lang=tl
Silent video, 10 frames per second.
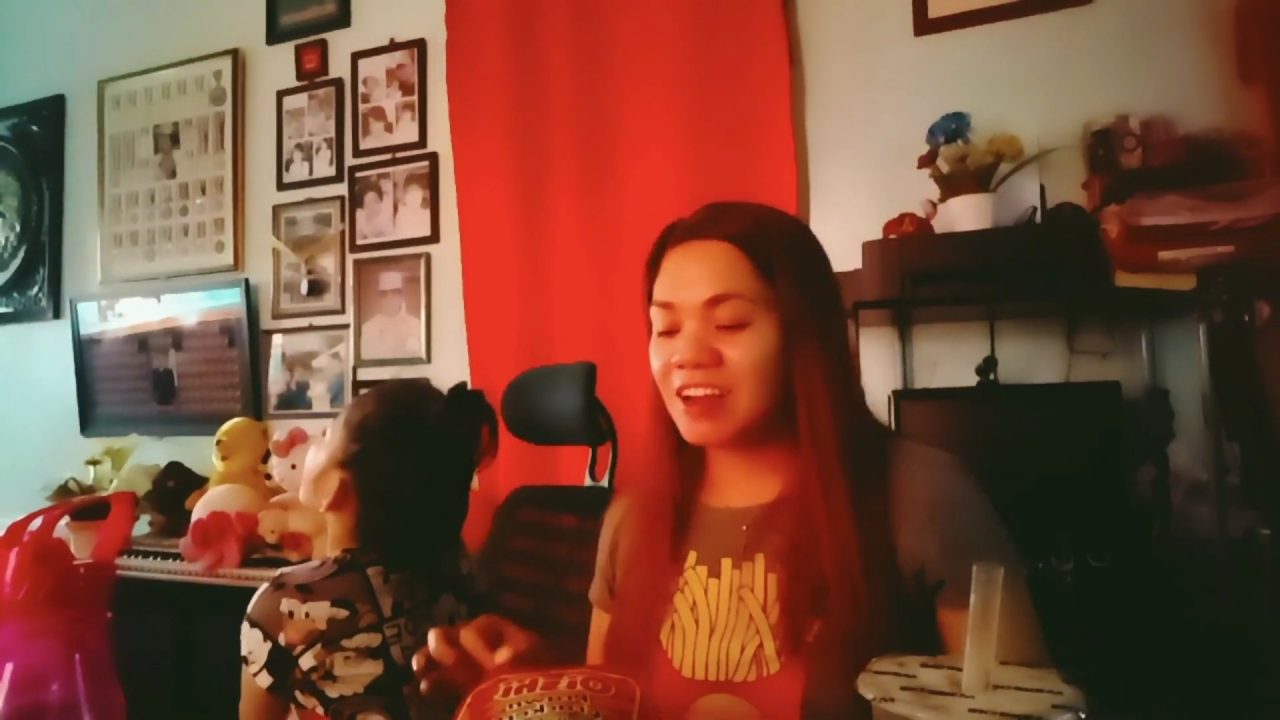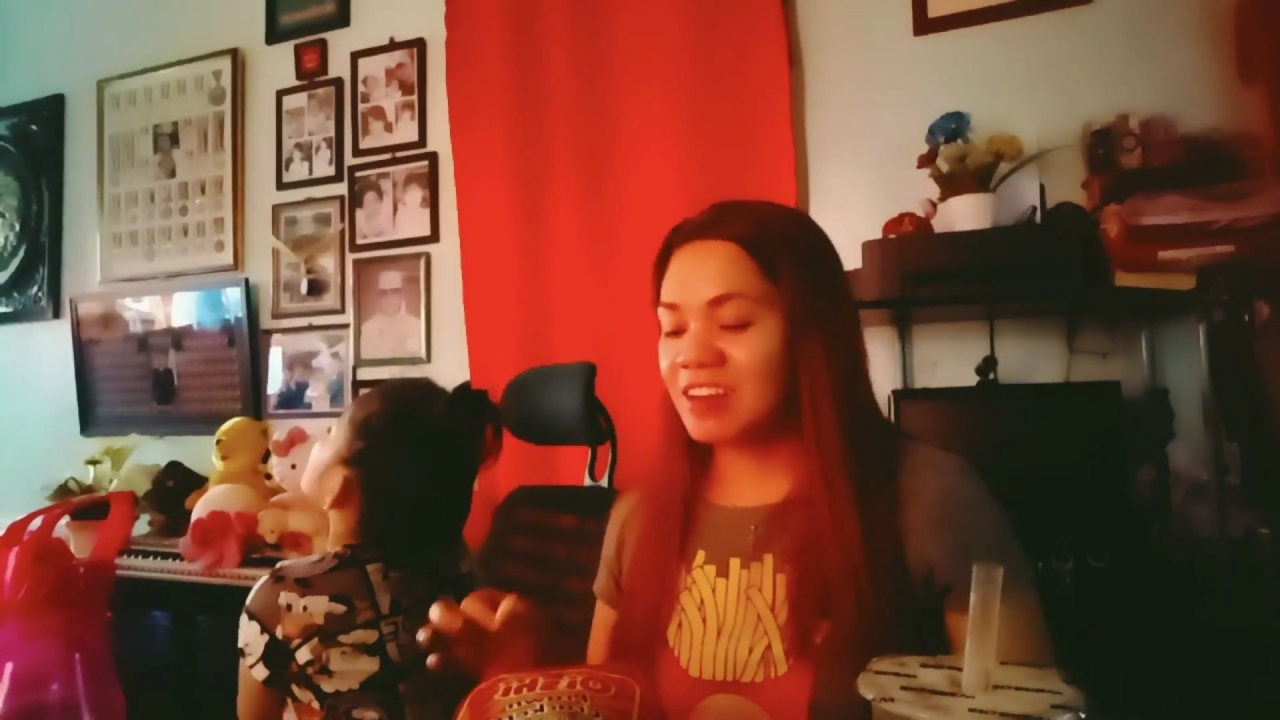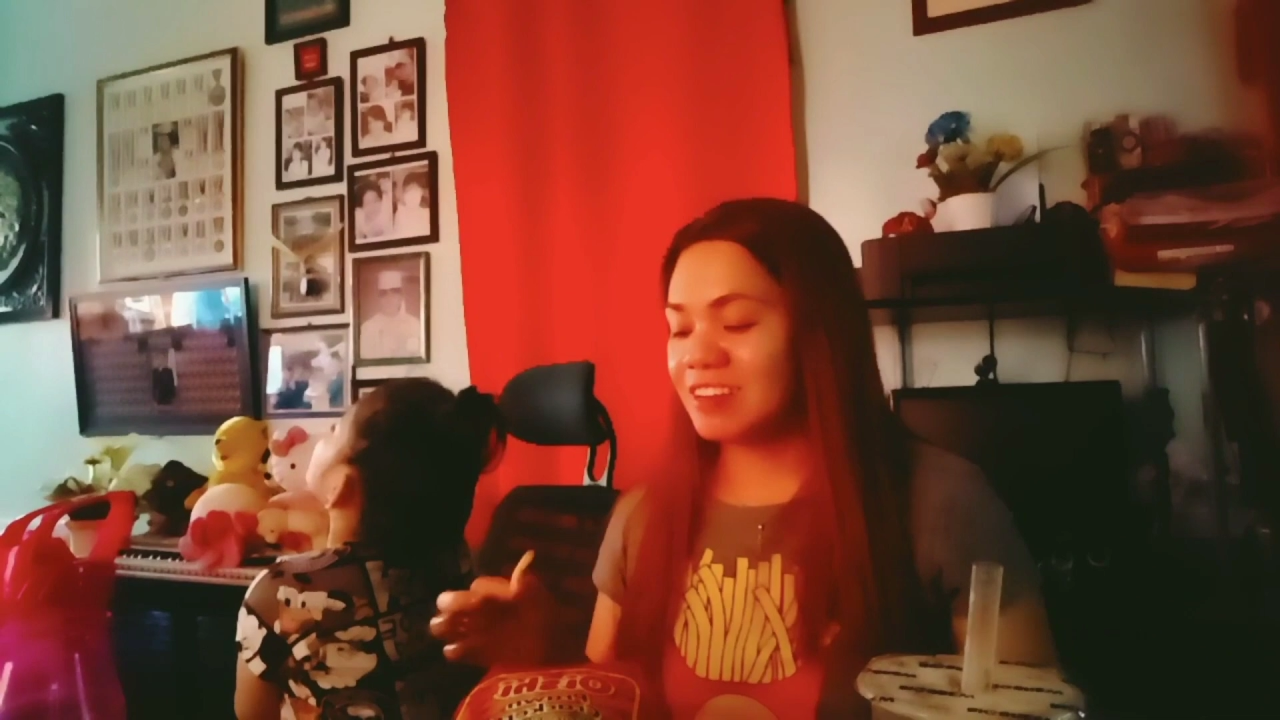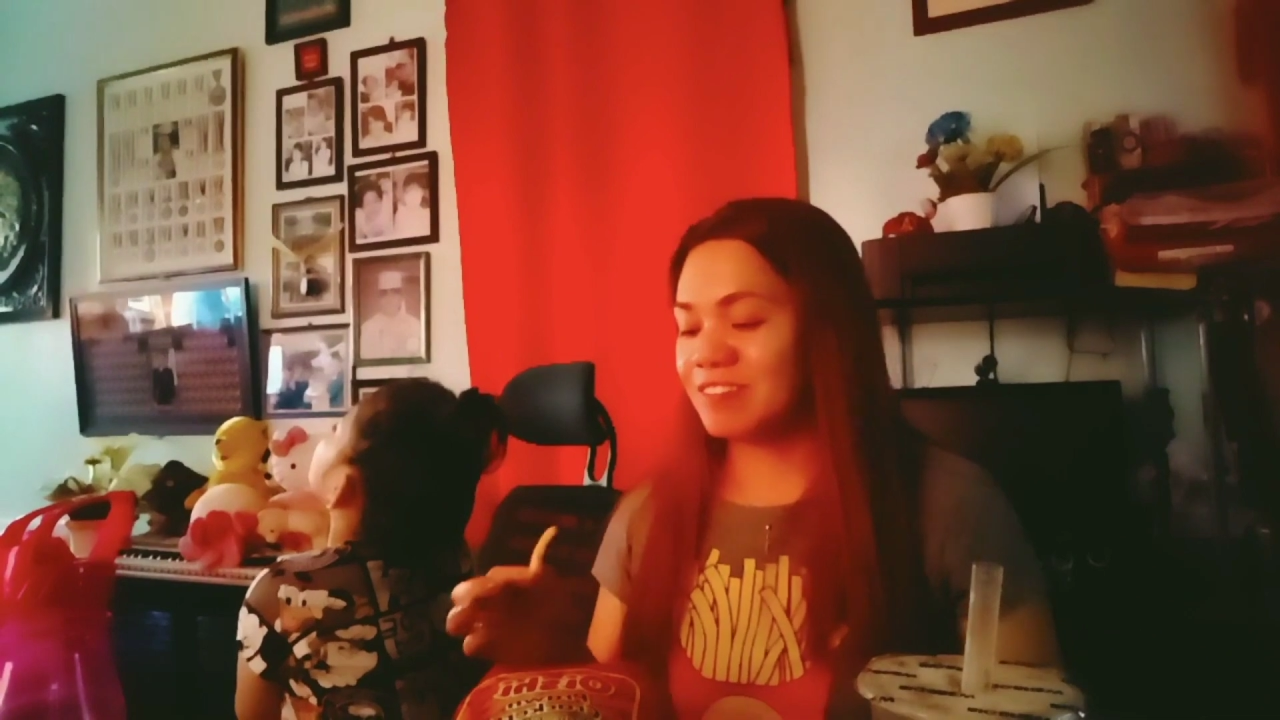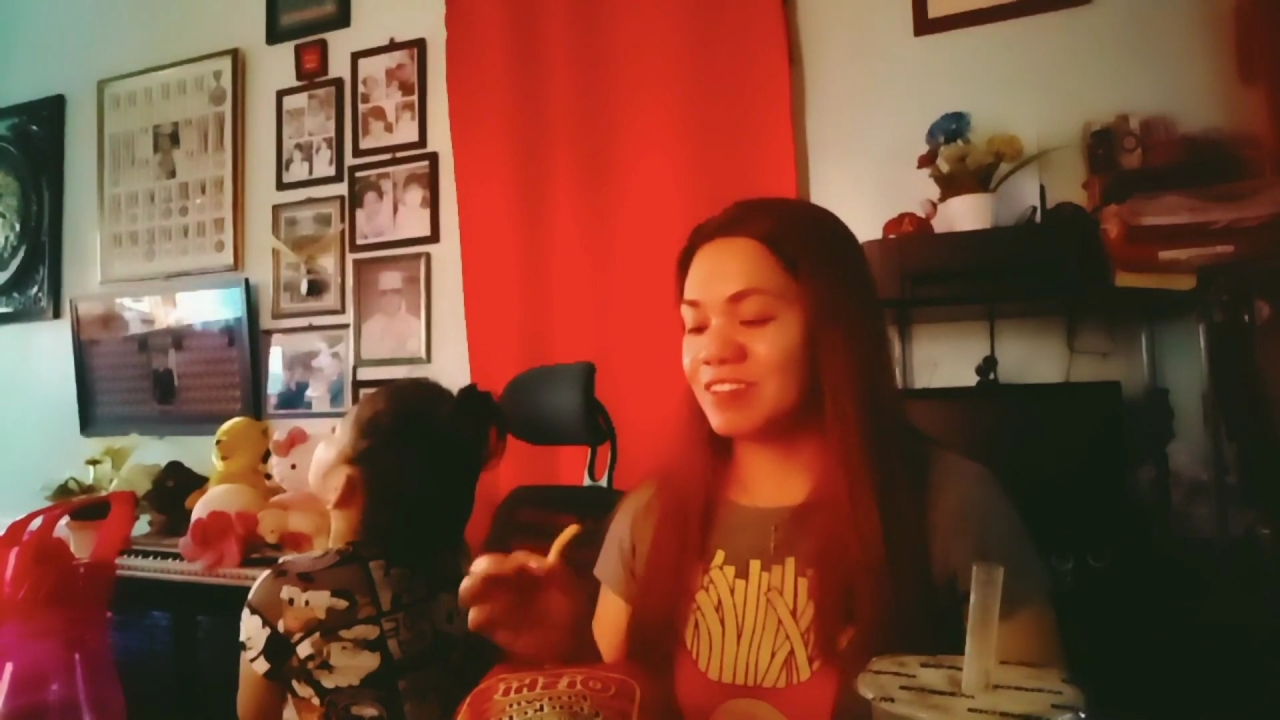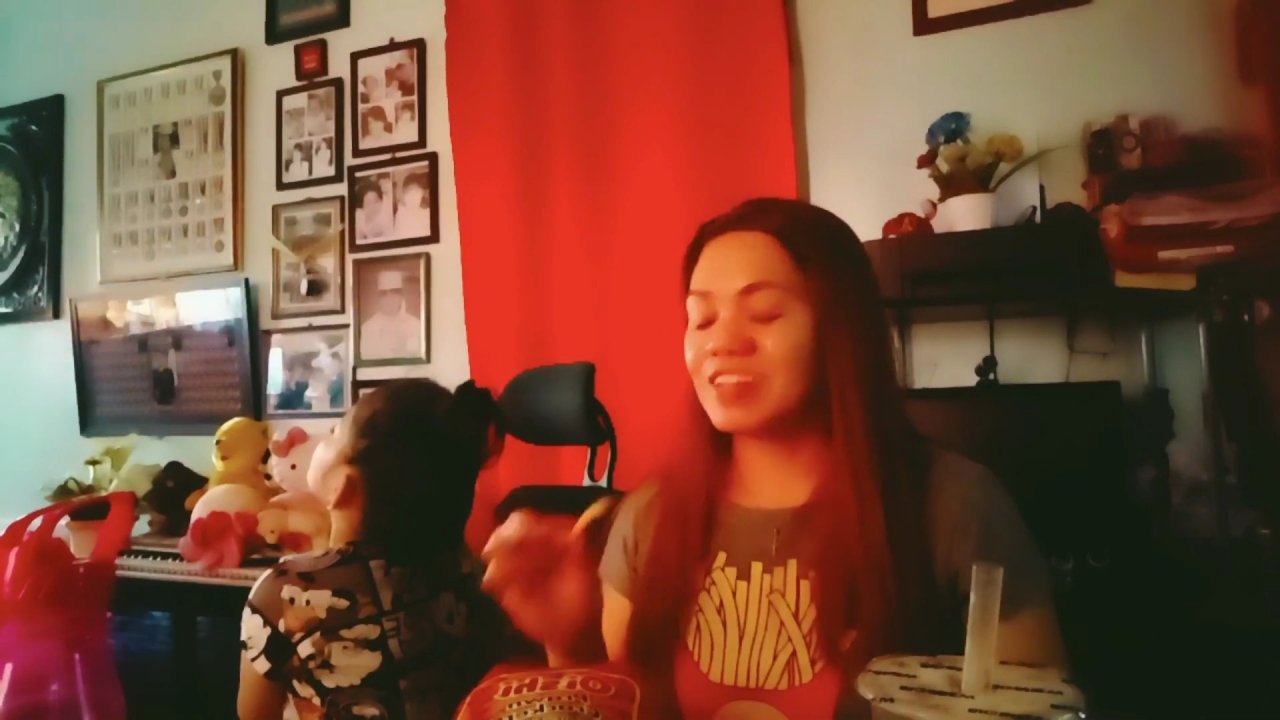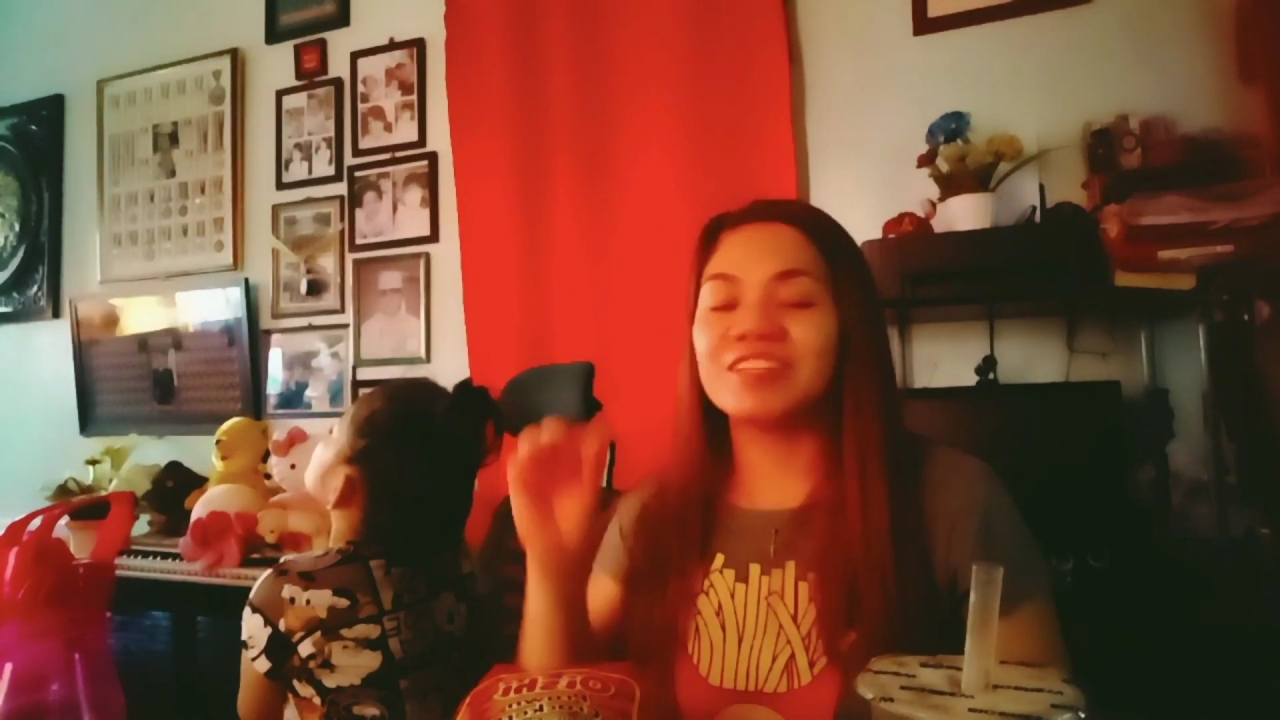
Kasi,